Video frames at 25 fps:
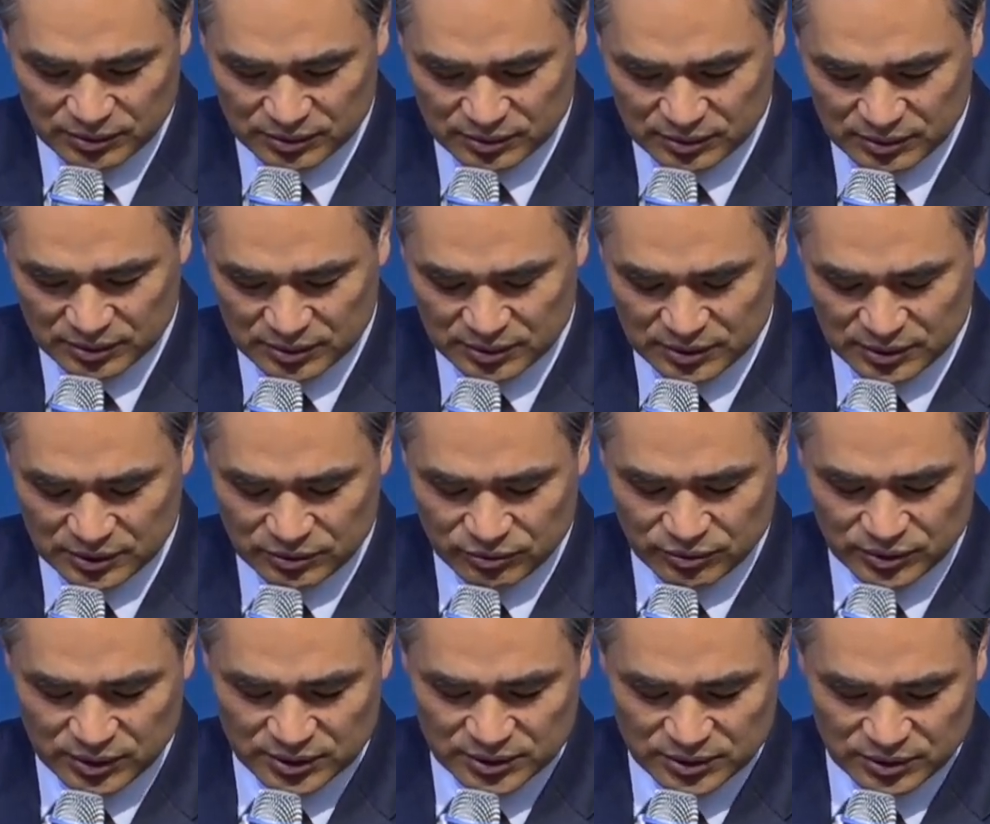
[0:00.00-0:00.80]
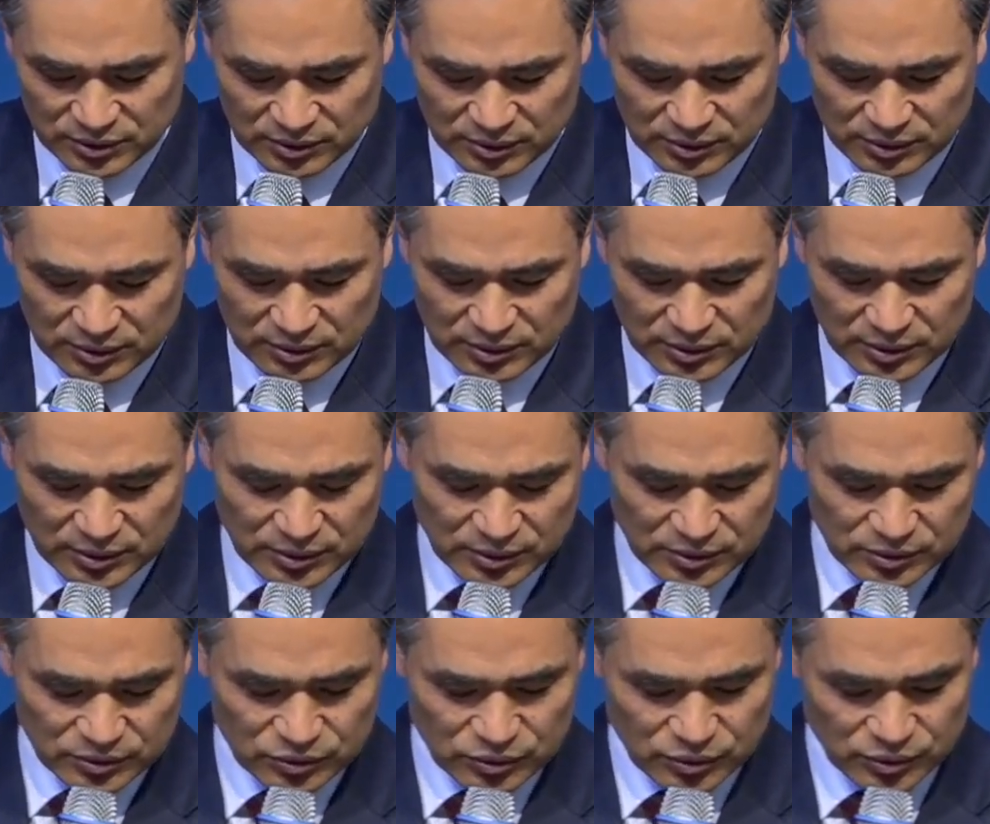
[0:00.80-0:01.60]
그러기 위해서
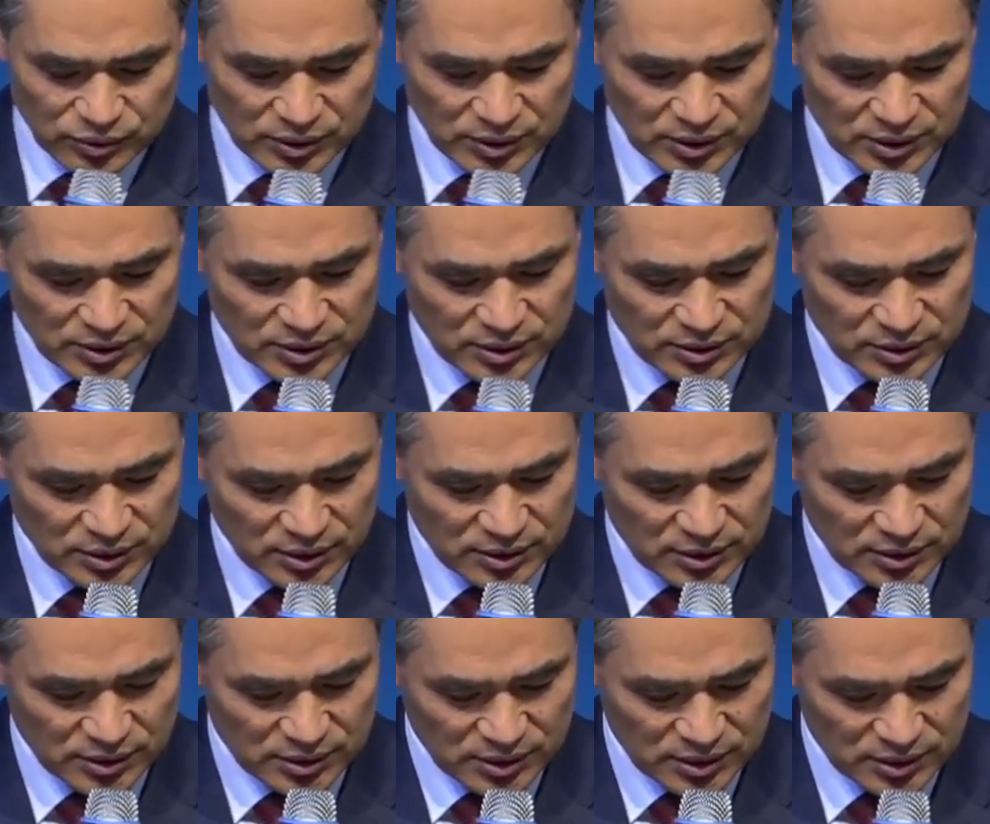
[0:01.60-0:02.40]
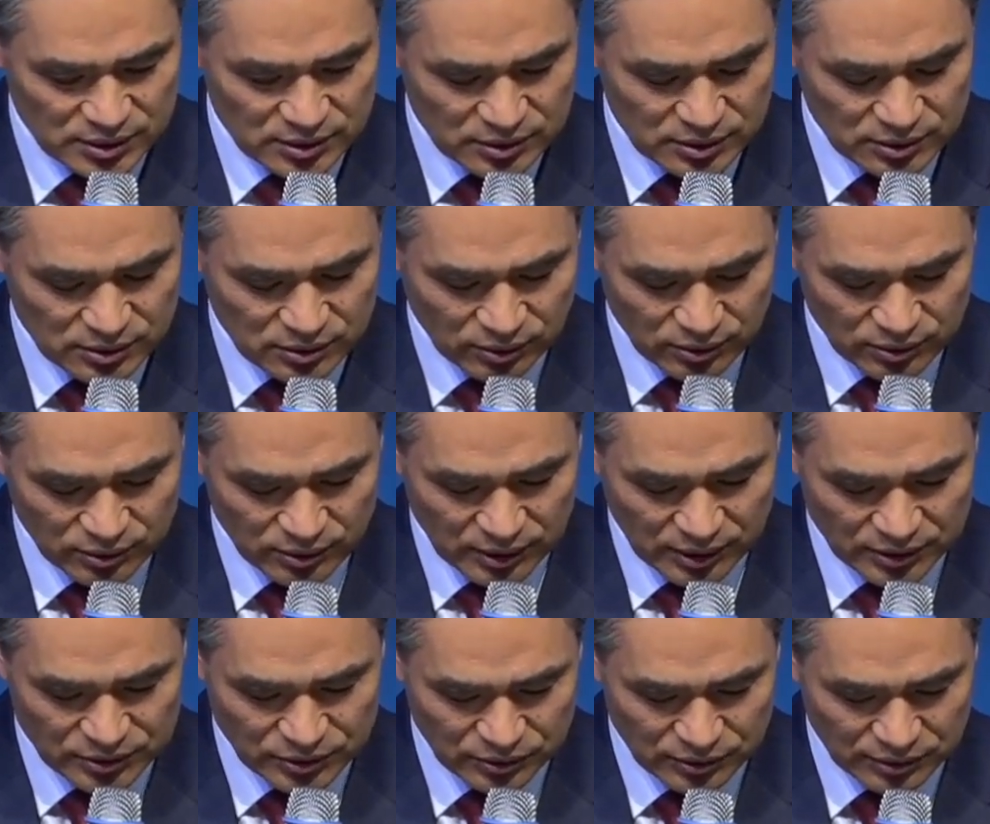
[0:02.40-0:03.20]
주님께서 이제 그 길을
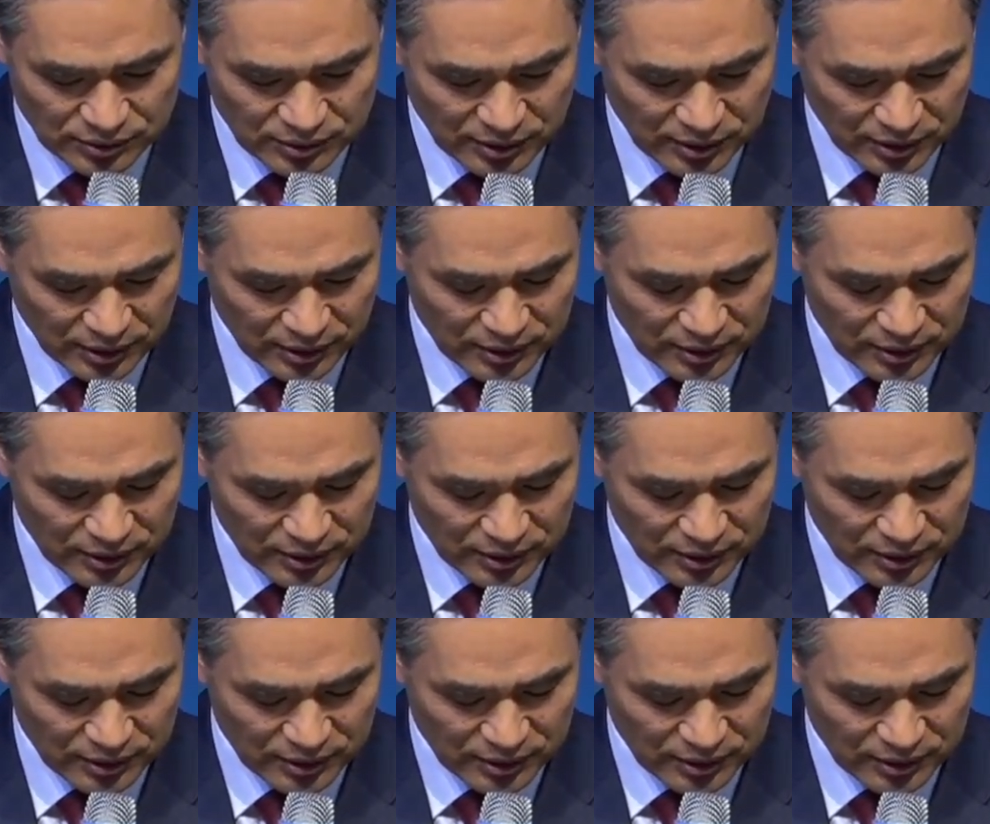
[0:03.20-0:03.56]
걸어가셨는데